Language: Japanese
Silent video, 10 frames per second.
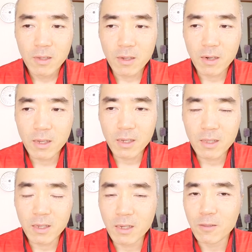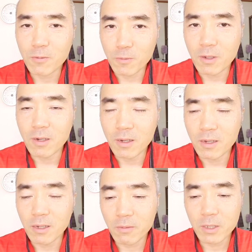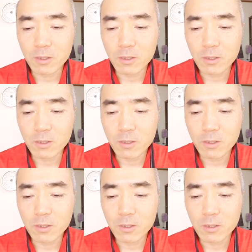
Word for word: あれがでかいと思うから、あんま